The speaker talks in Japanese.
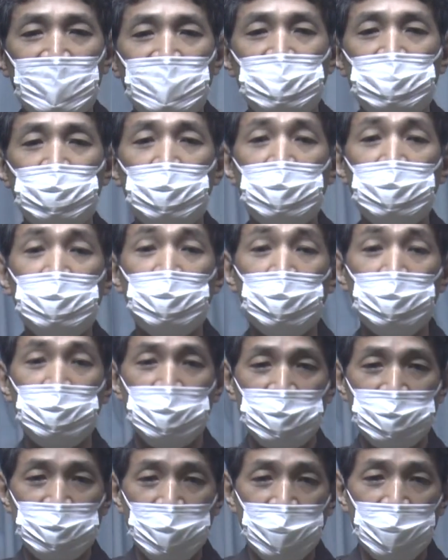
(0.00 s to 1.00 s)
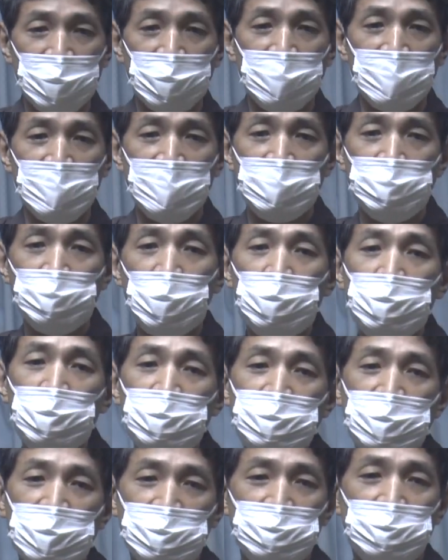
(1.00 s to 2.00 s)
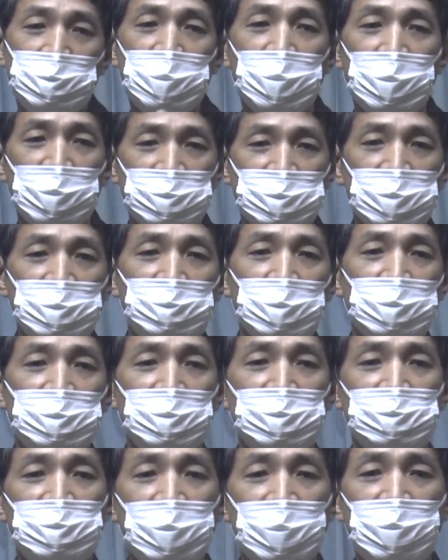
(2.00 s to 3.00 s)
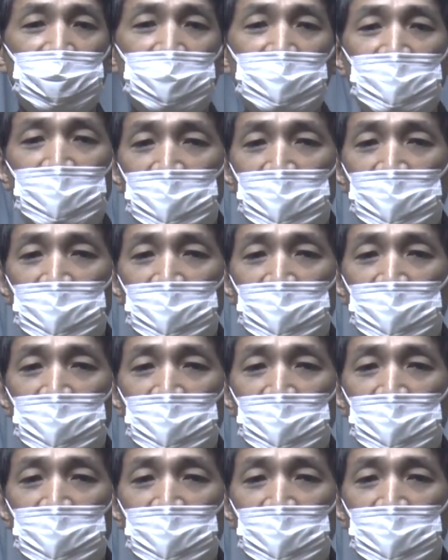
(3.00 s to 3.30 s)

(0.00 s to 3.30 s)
それをですね物で埋め合わせるわけですね